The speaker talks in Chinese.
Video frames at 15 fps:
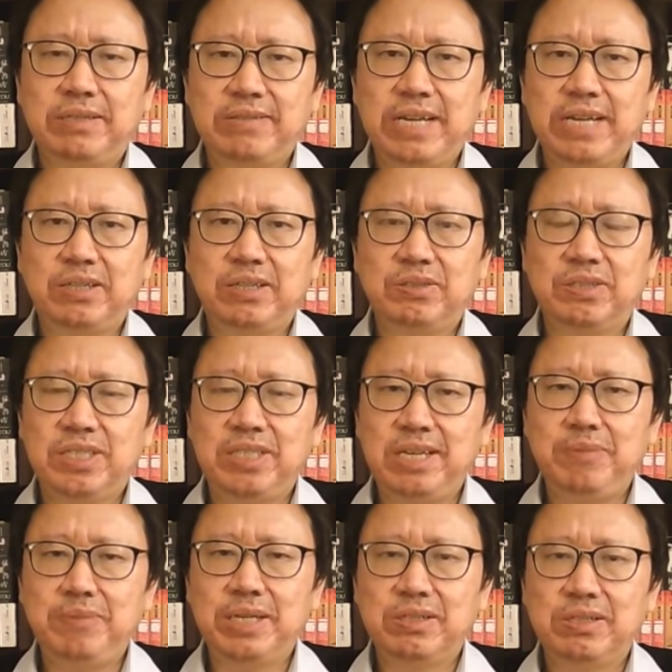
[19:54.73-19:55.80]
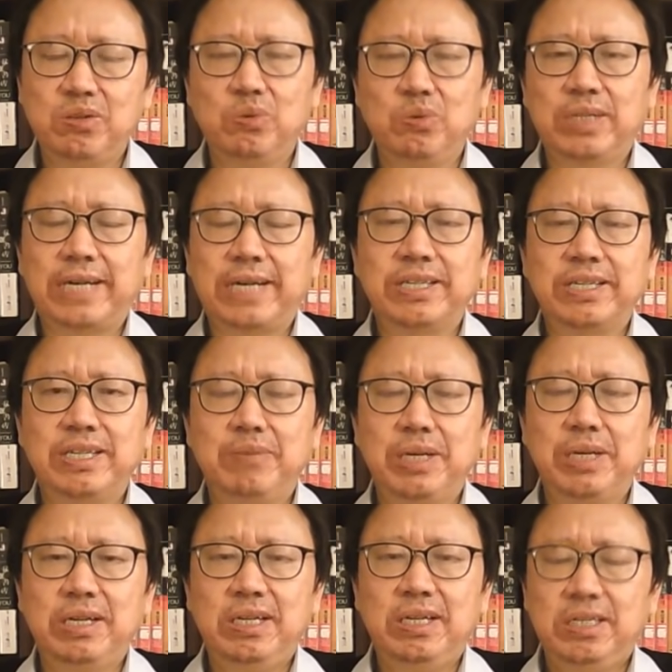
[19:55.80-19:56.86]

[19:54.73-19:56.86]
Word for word: 再一个就是泄密，重大的泄密，